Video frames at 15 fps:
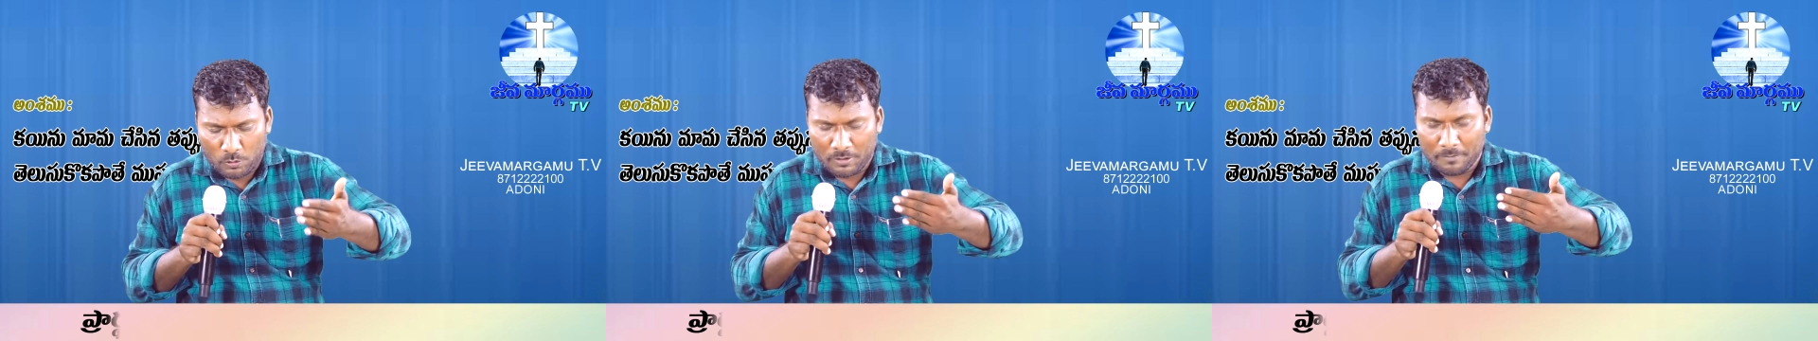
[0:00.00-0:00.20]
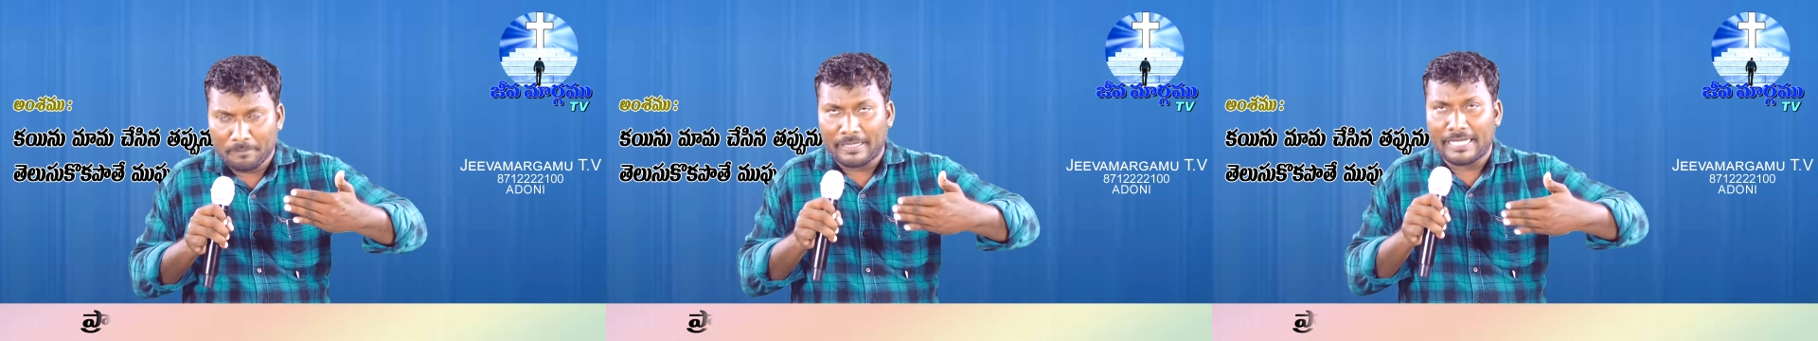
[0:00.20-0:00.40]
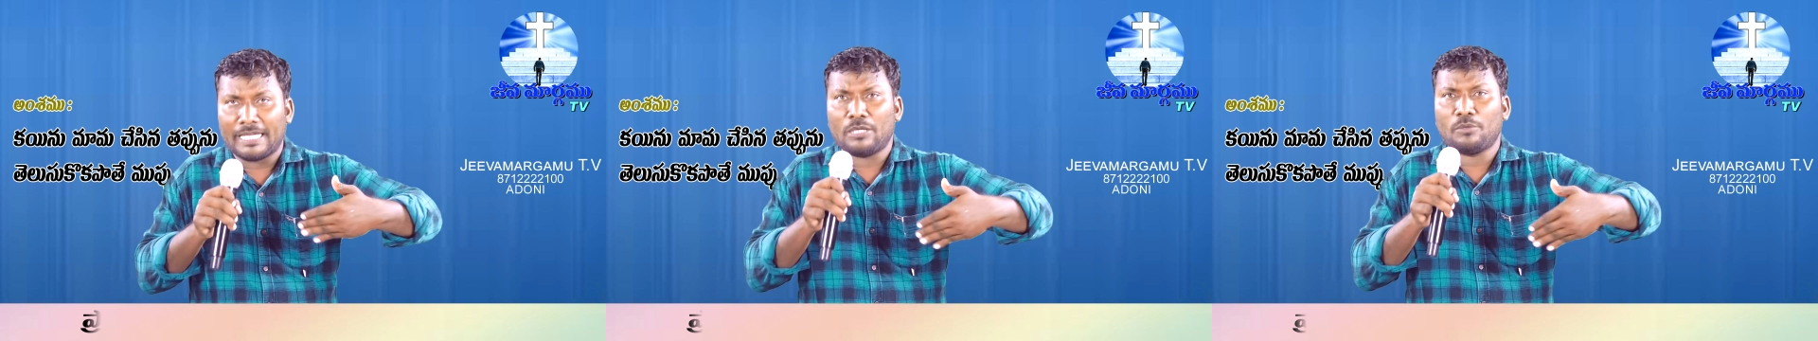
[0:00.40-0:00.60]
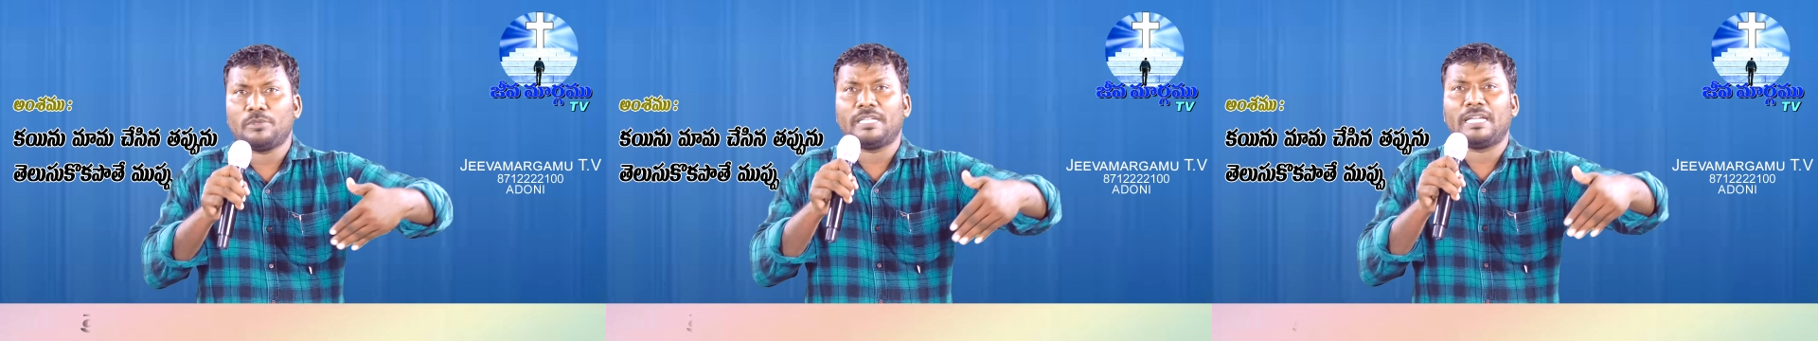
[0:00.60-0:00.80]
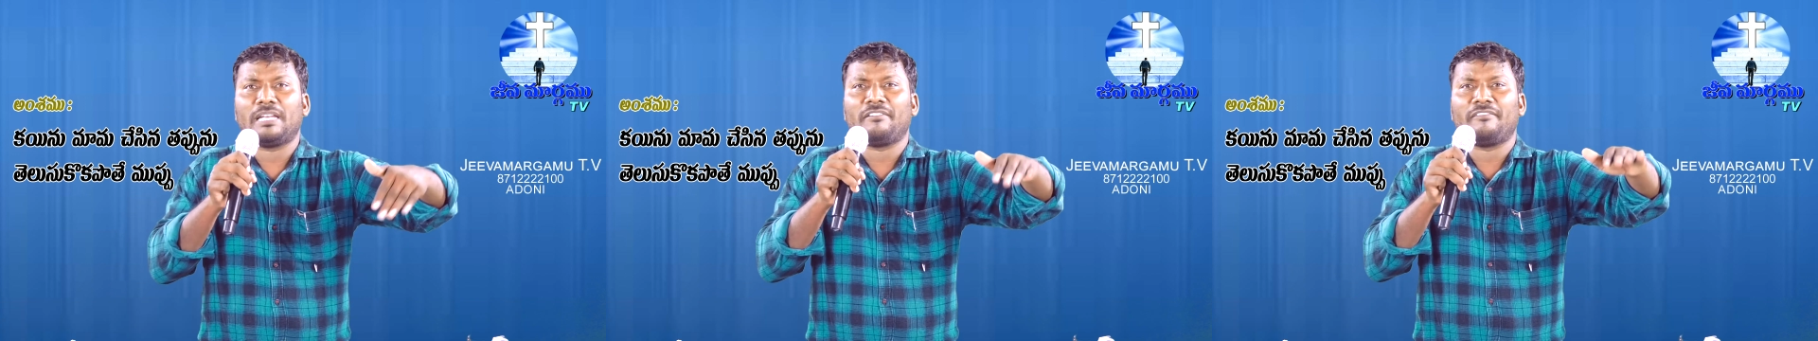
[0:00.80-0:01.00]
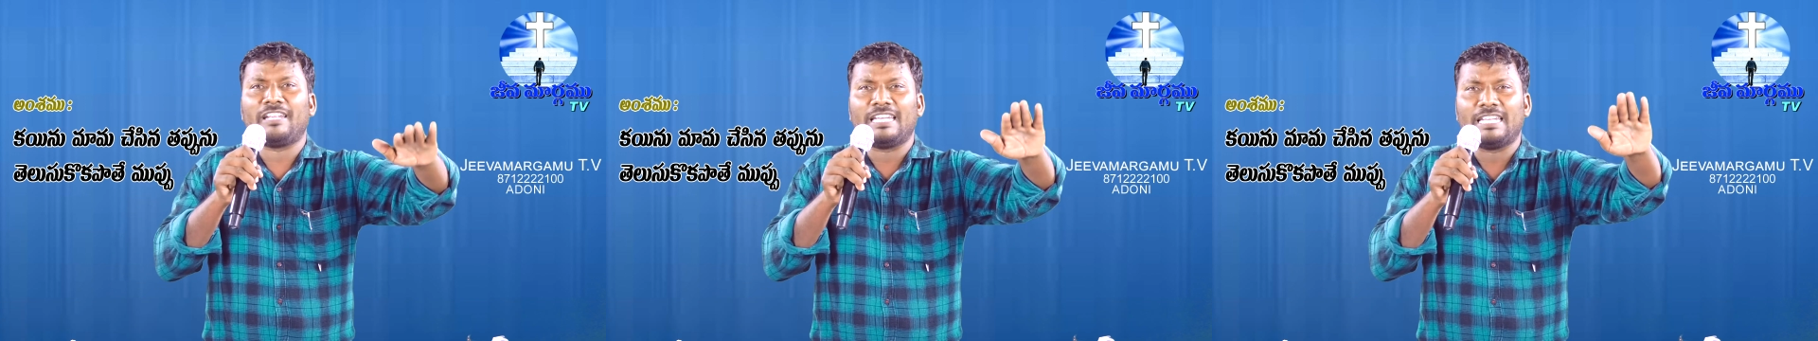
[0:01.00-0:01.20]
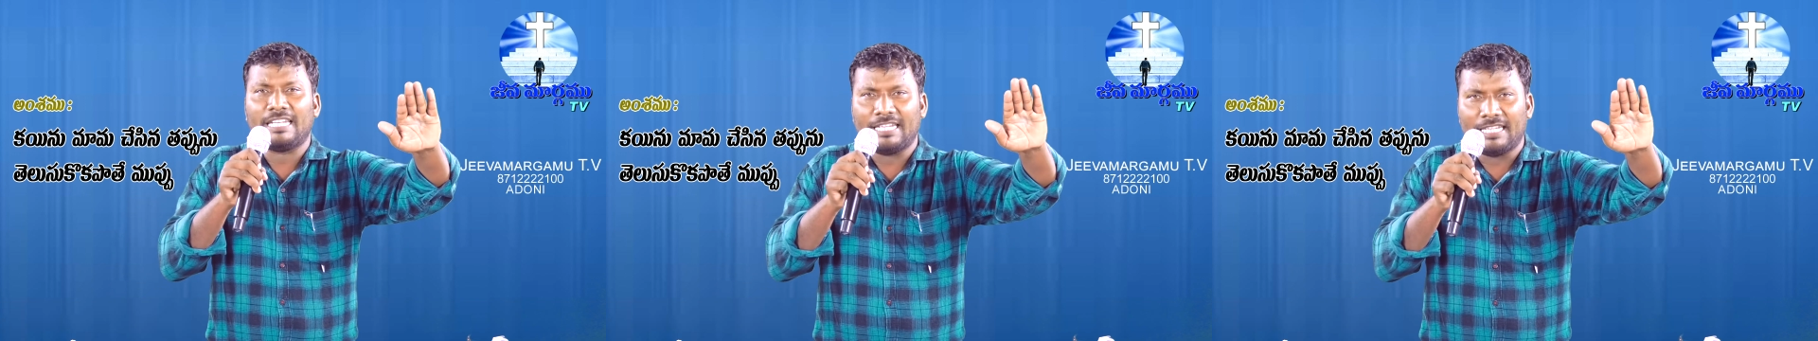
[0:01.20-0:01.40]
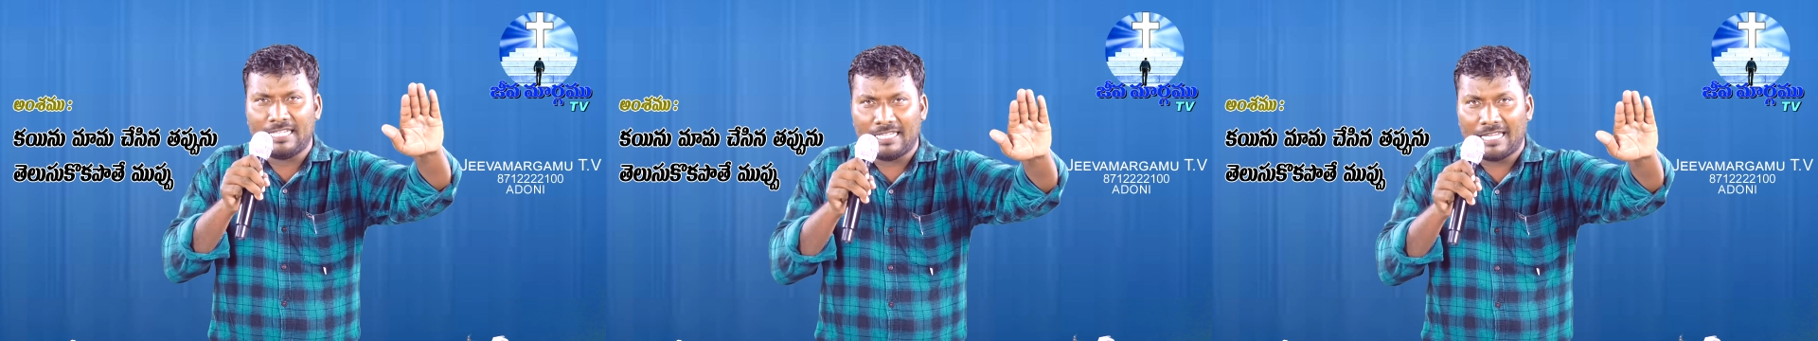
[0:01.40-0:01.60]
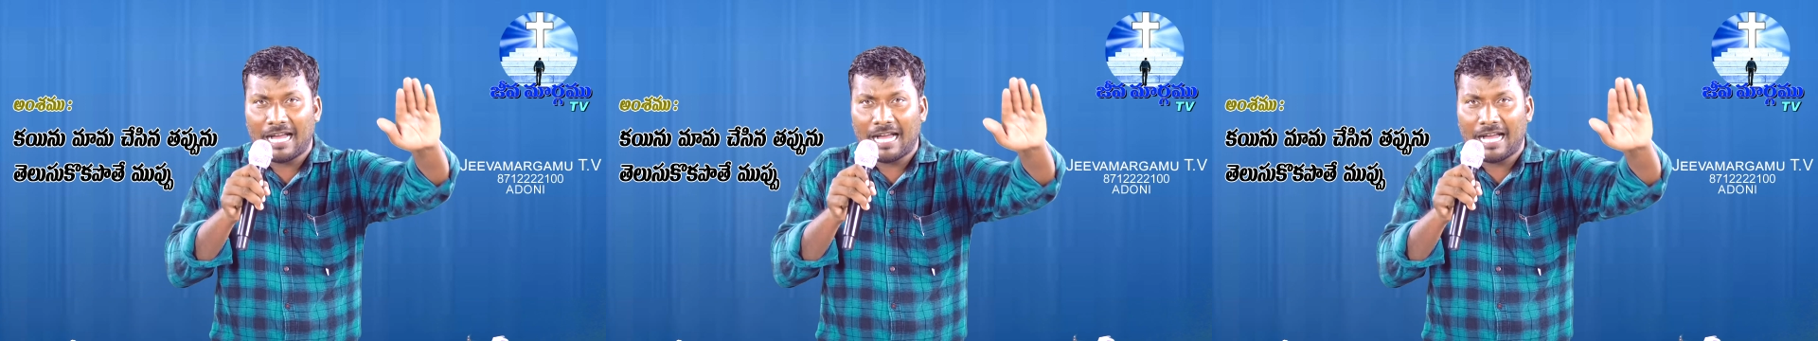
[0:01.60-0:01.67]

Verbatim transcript: నుండి బయలుదేరి వెళ్ళి